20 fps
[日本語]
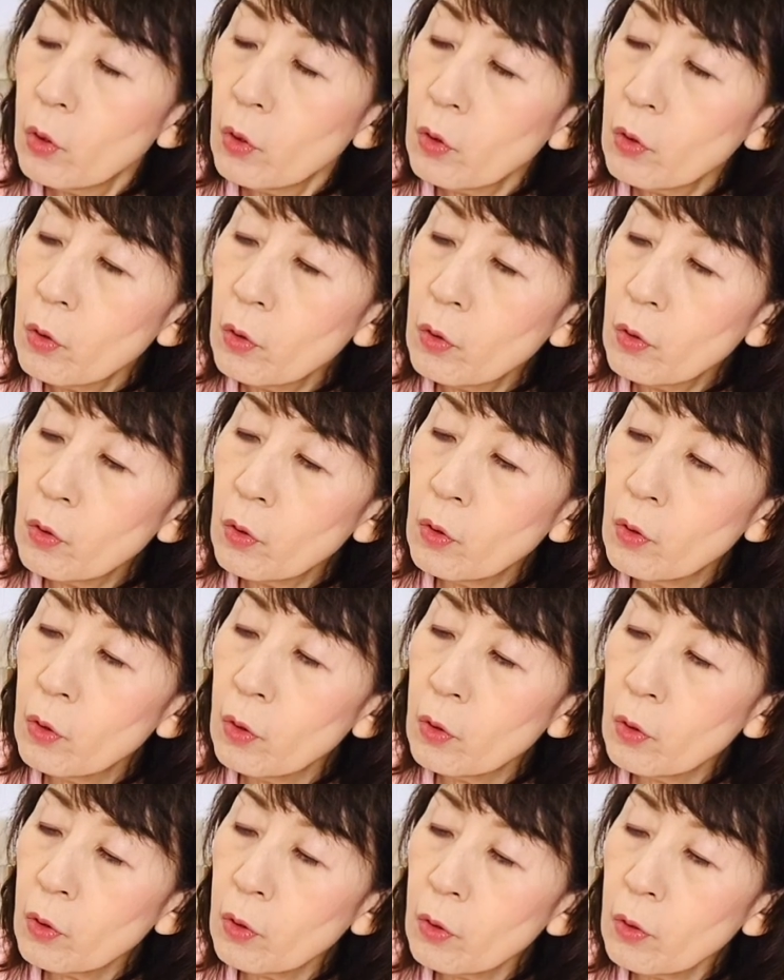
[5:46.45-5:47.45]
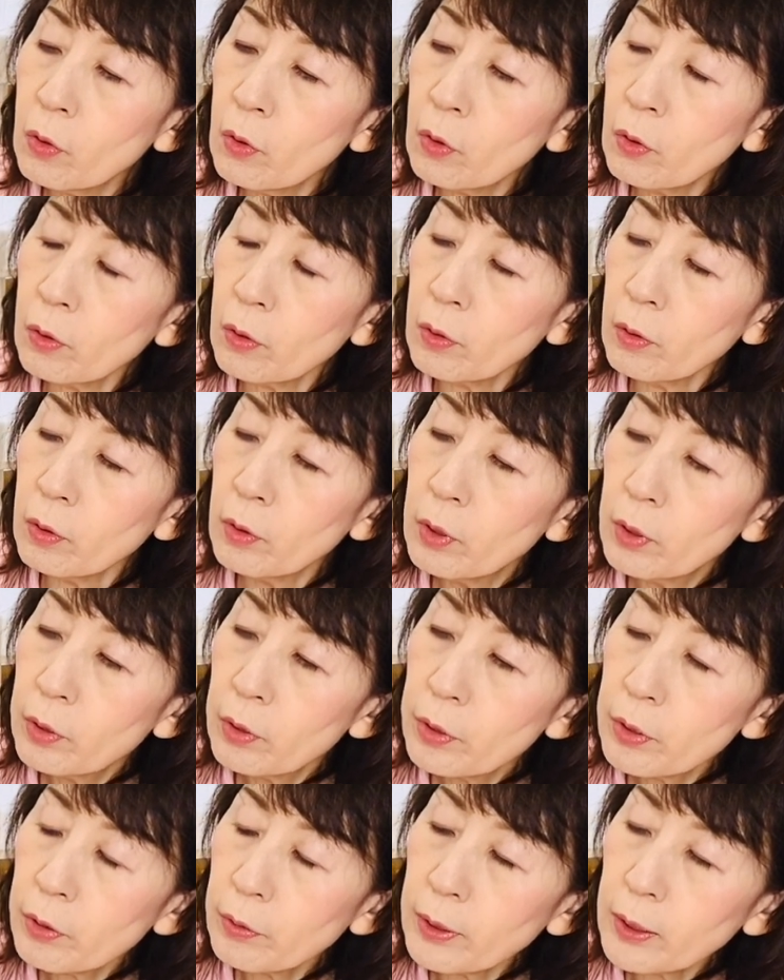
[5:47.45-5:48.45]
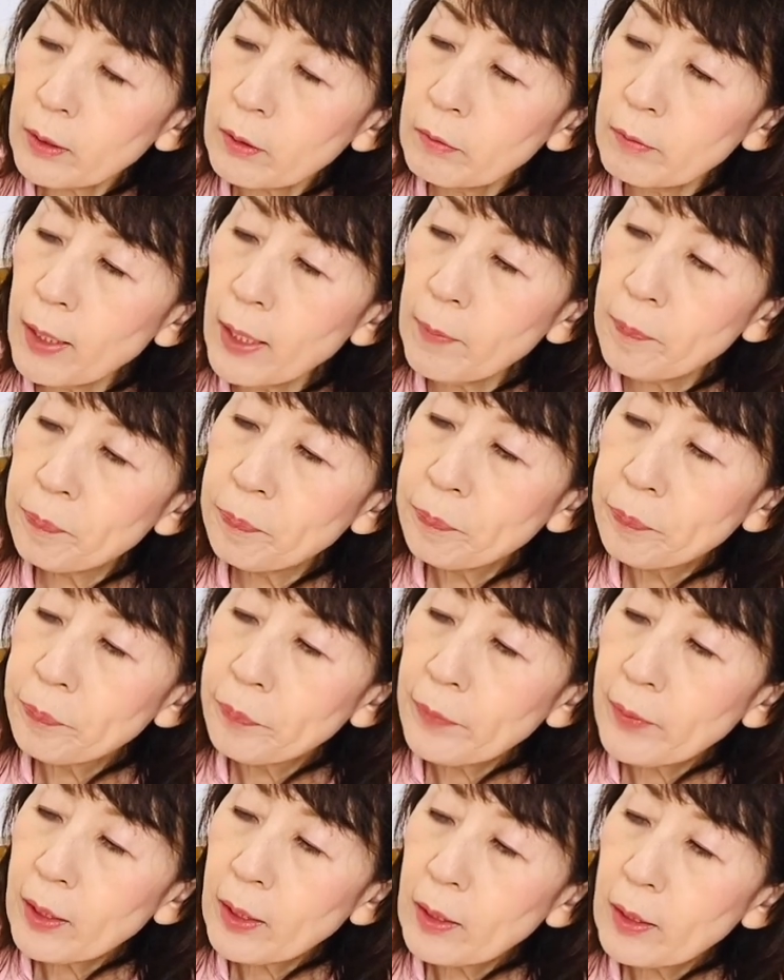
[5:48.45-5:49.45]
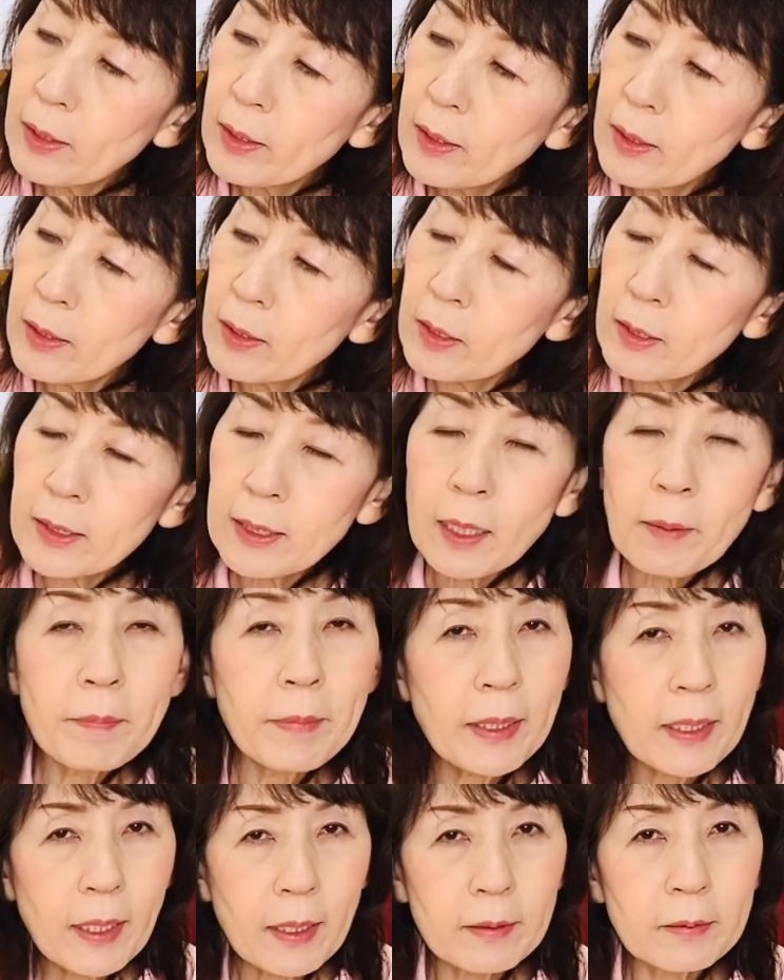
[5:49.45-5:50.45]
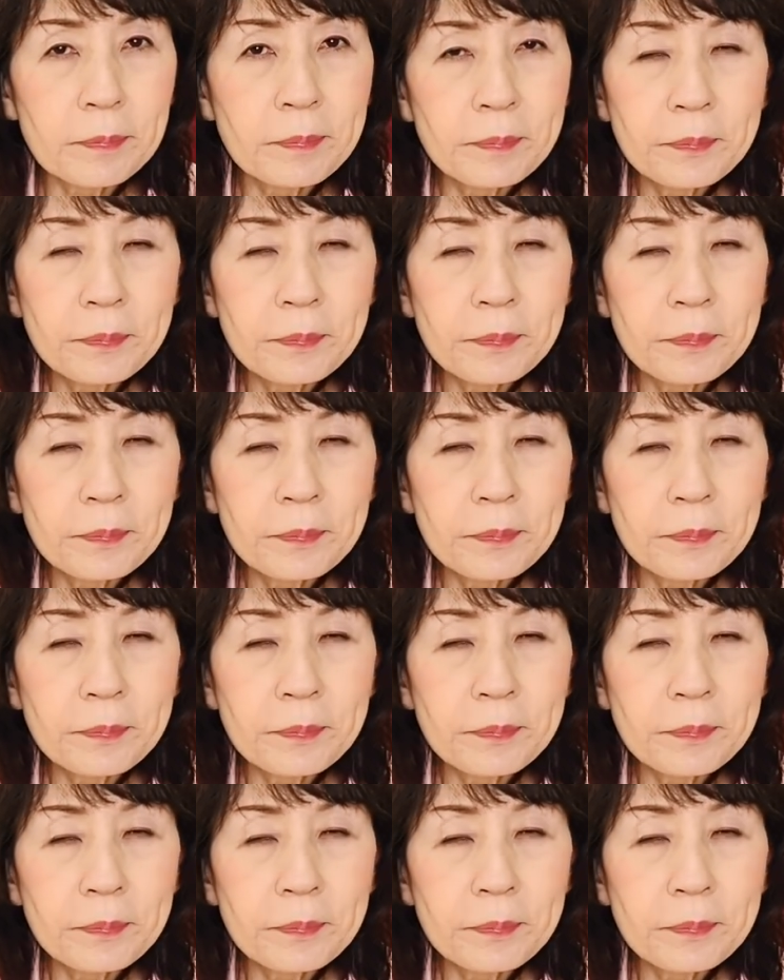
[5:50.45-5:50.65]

この生薬は酸味がある、